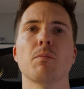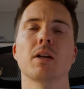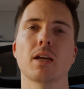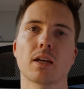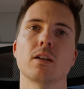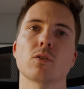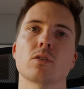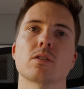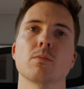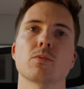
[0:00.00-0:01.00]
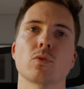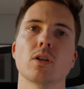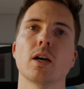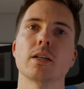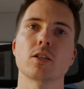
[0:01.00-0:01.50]
man erkennt trotzdem so eine
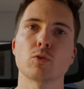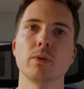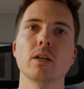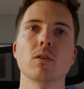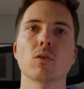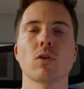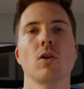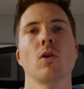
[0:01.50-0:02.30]
leichte Spiegelung